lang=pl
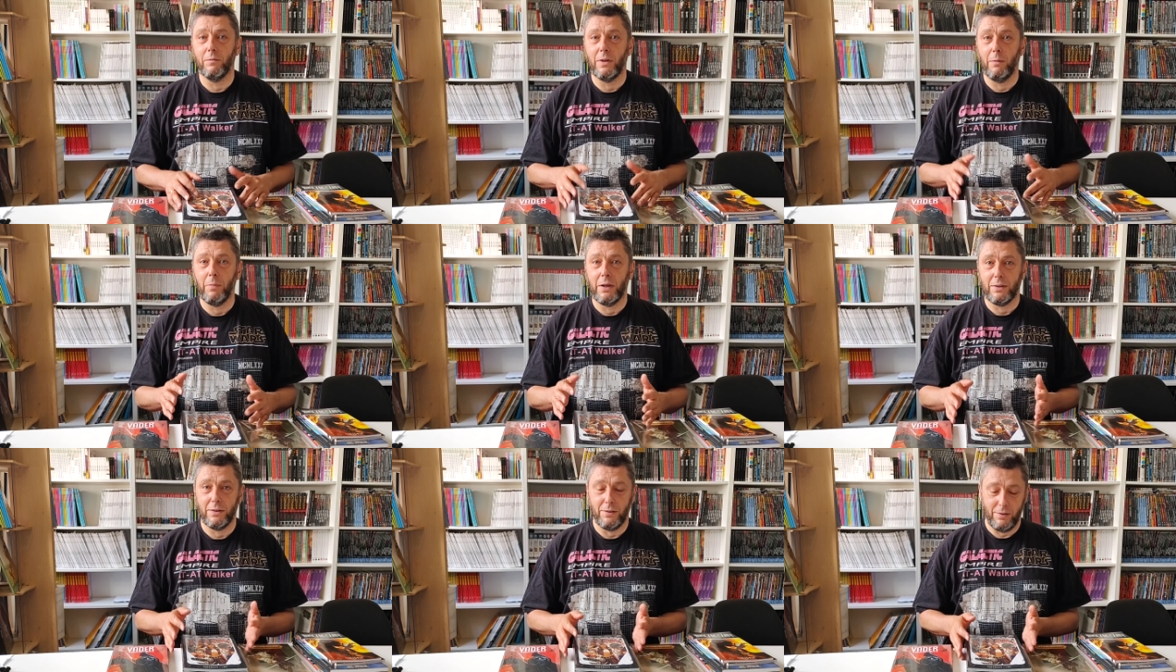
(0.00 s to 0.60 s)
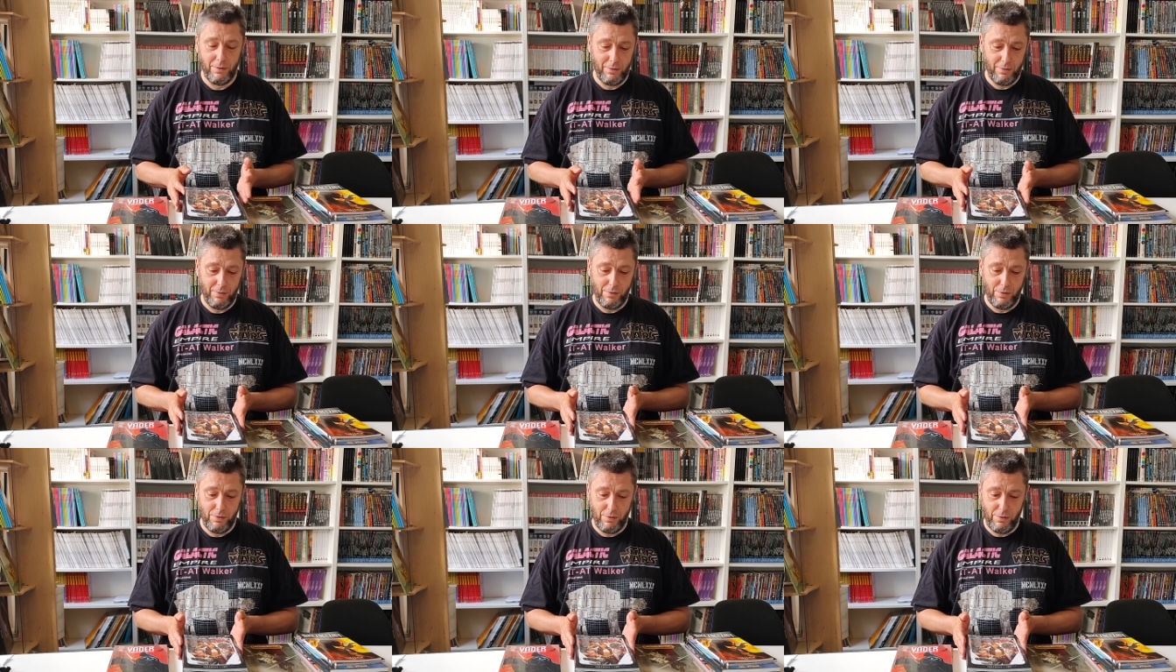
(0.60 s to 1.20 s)
Temat
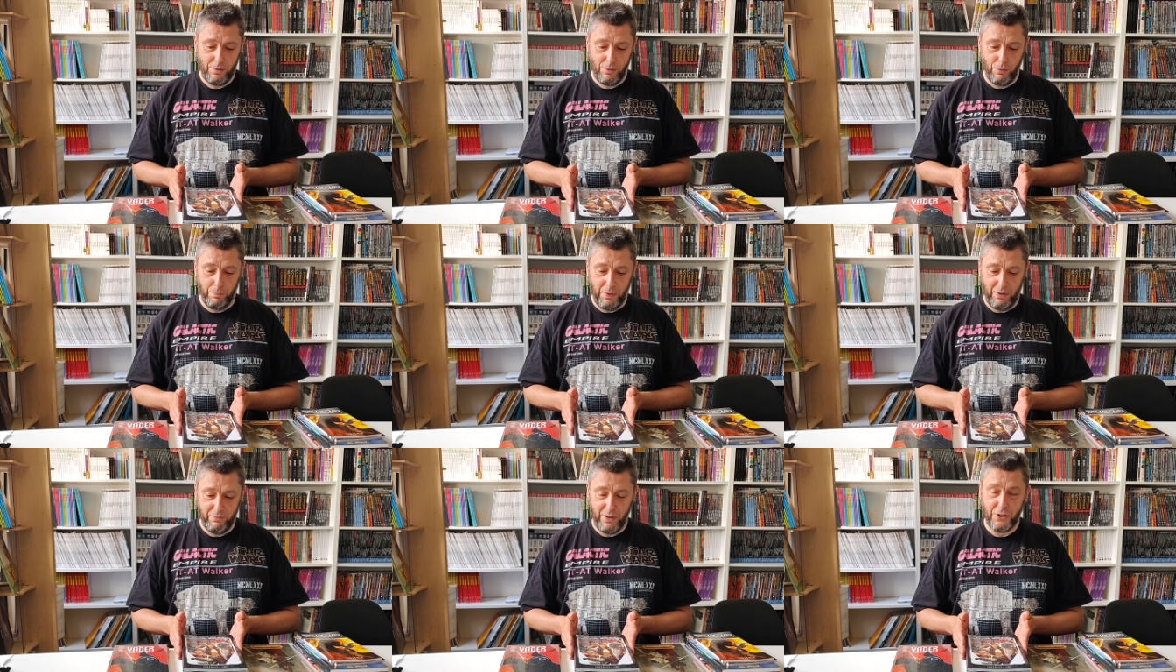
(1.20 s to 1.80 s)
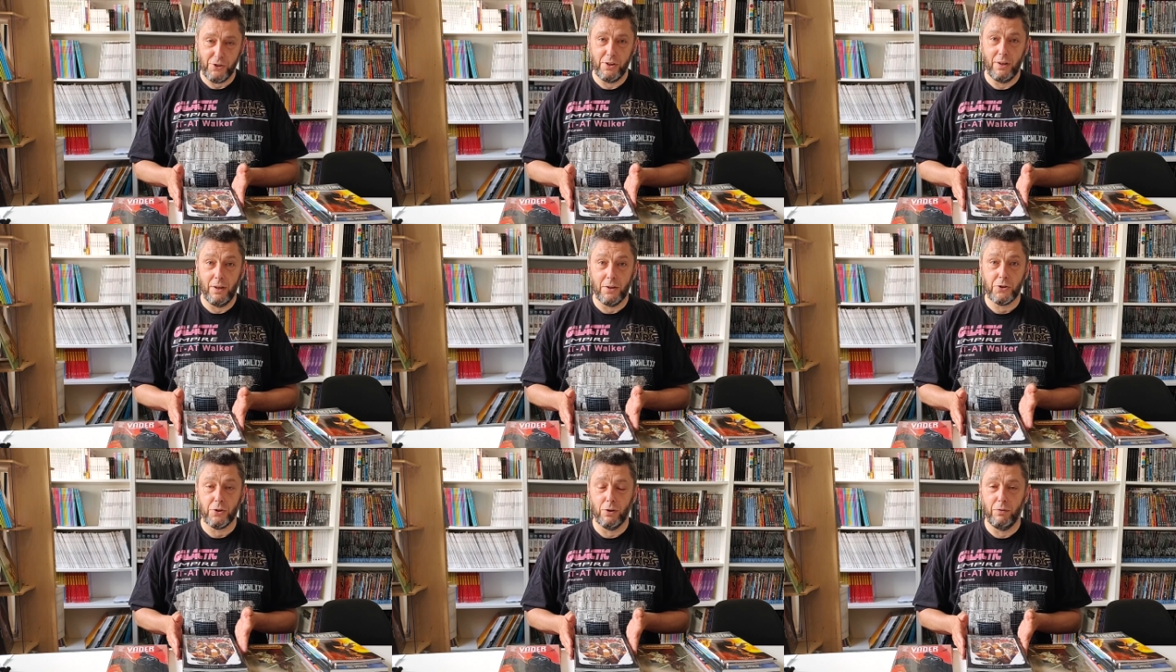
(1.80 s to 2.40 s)
super ważny
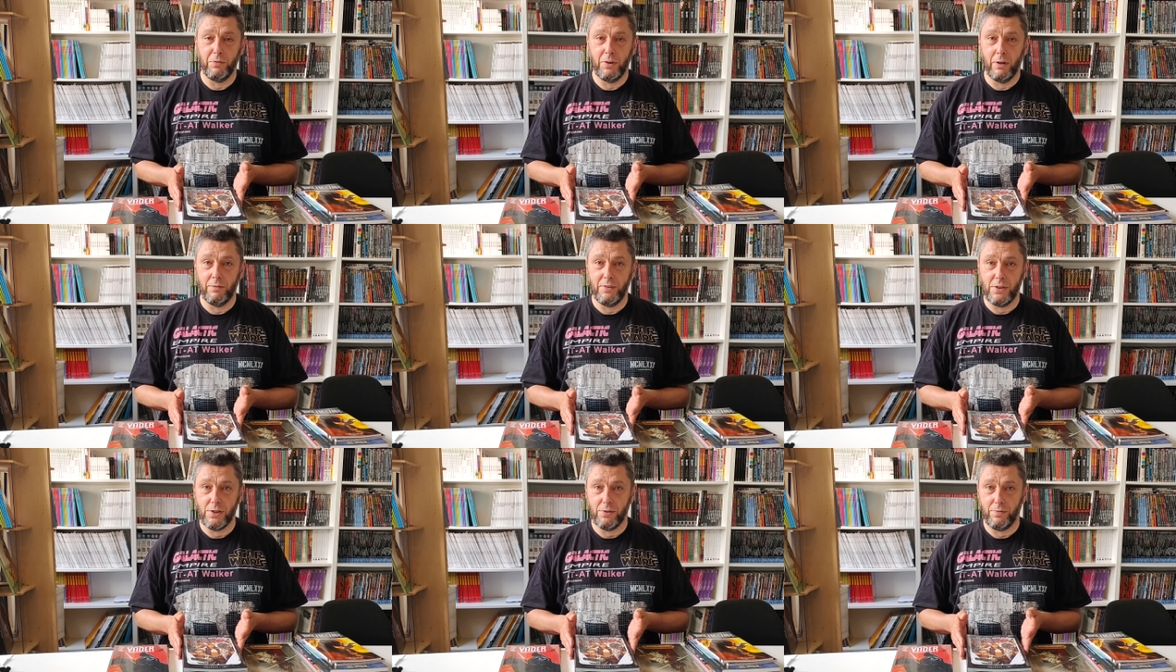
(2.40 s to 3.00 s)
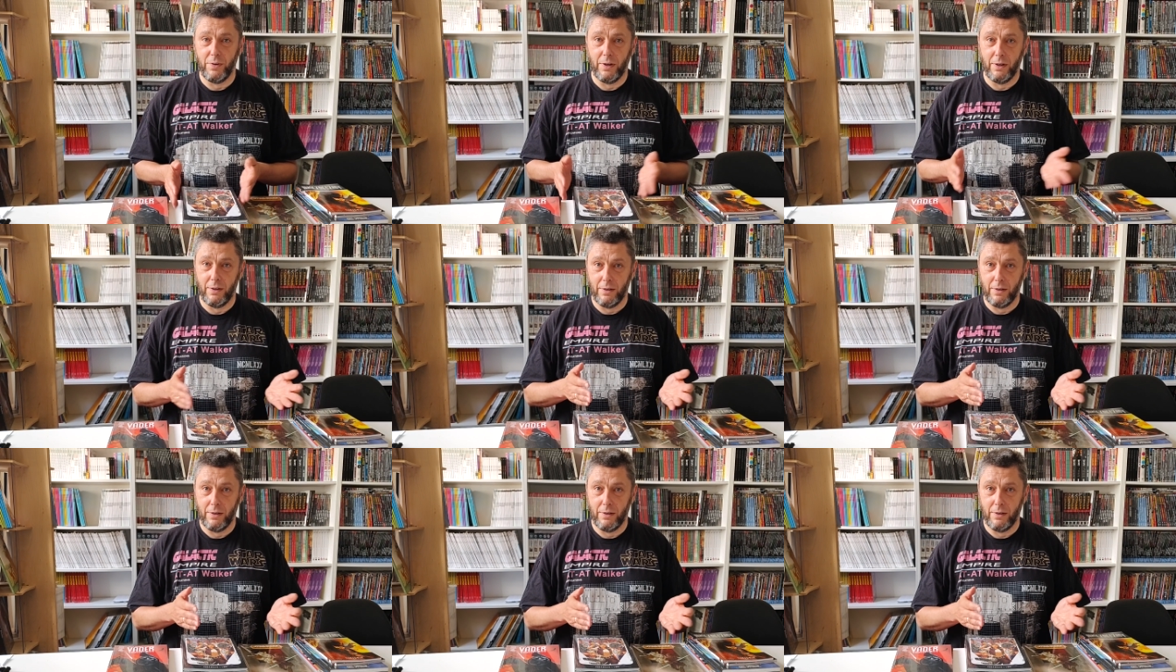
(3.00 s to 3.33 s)
dla naszego wydawnictwa,